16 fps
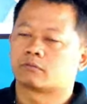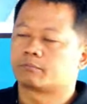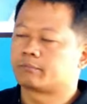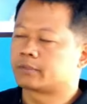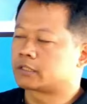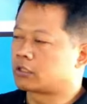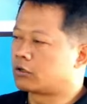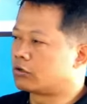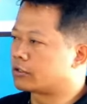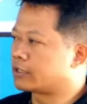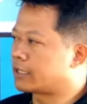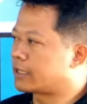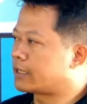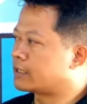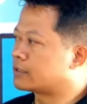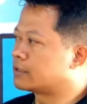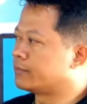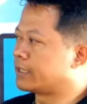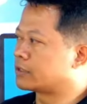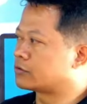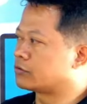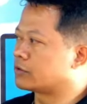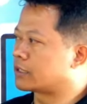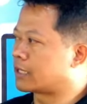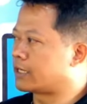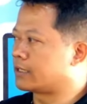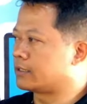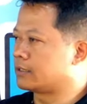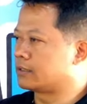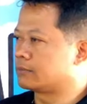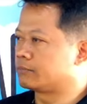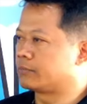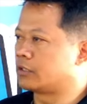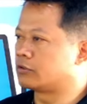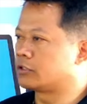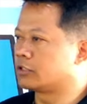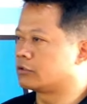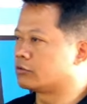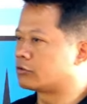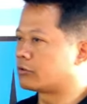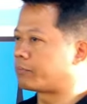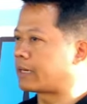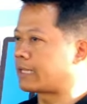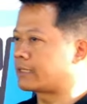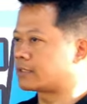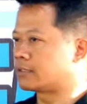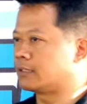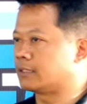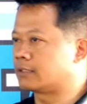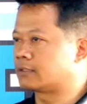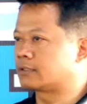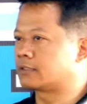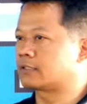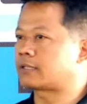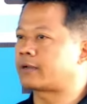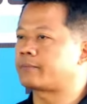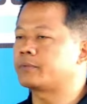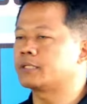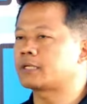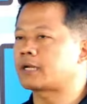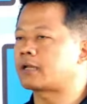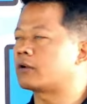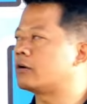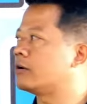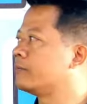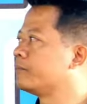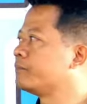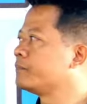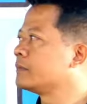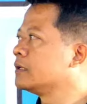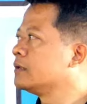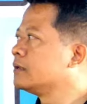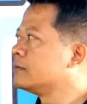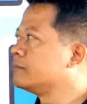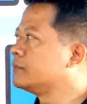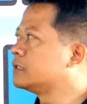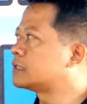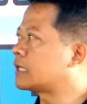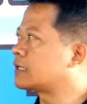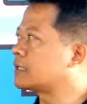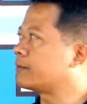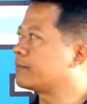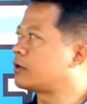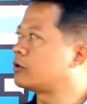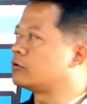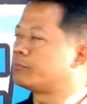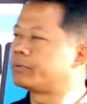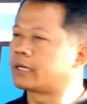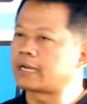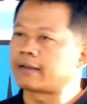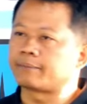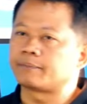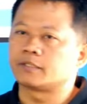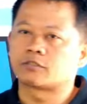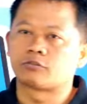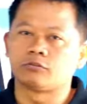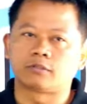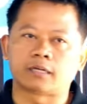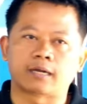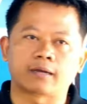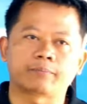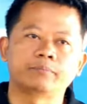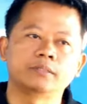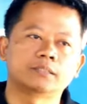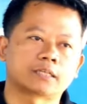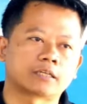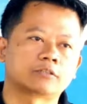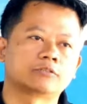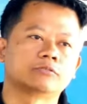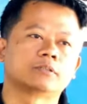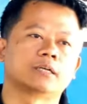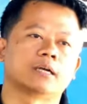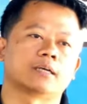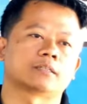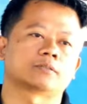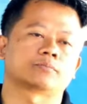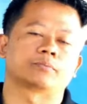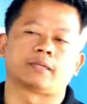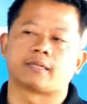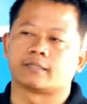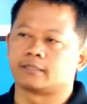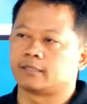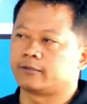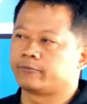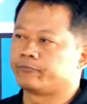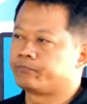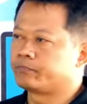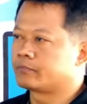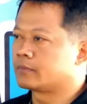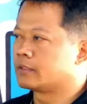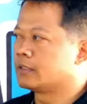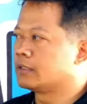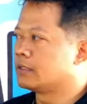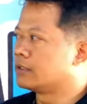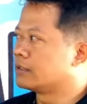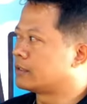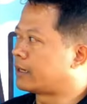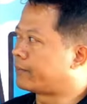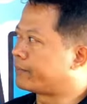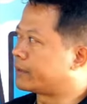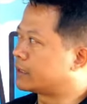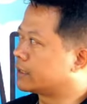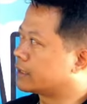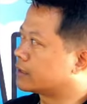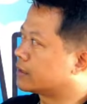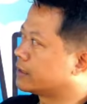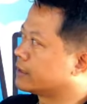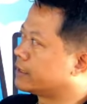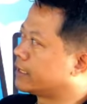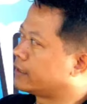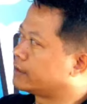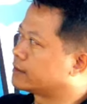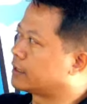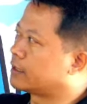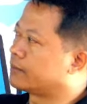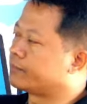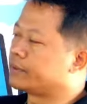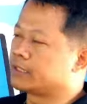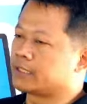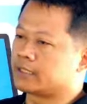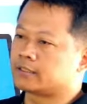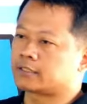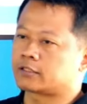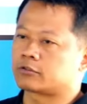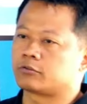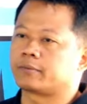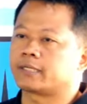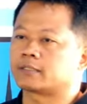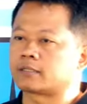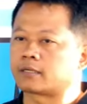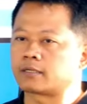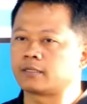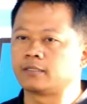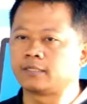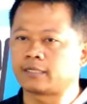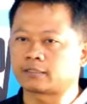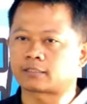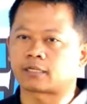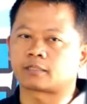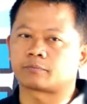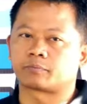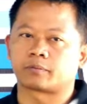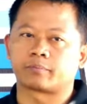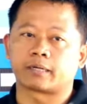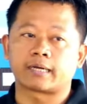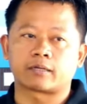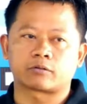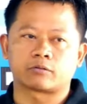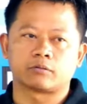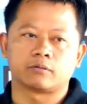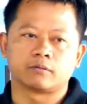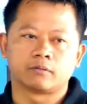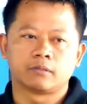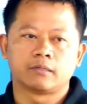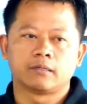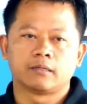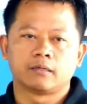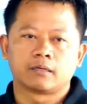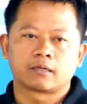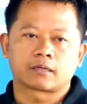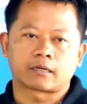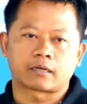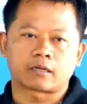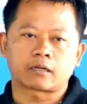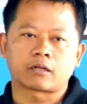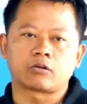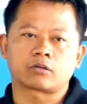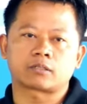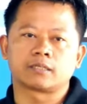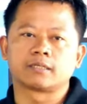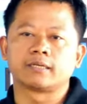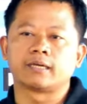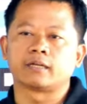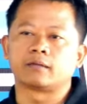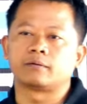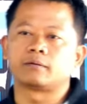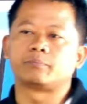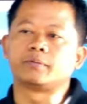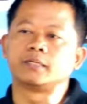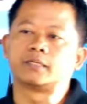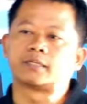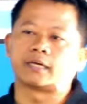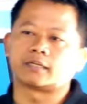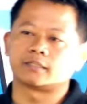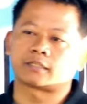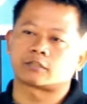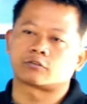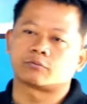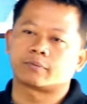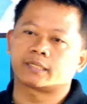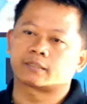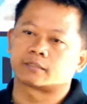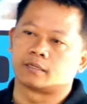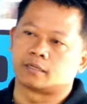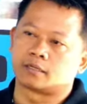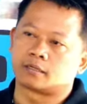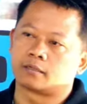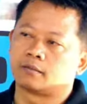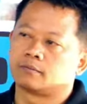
petelurnya dimasukkan, baru ditutup plastik. Tetapi kalau misalnya mau berlapis juga, bisa juga sebenarnya. Yang penting ketinggiannya jangan lebih dari satu meter, ini yang sangat berpengaruh. Karena kalau ketinggiannya lebih dari satu meter,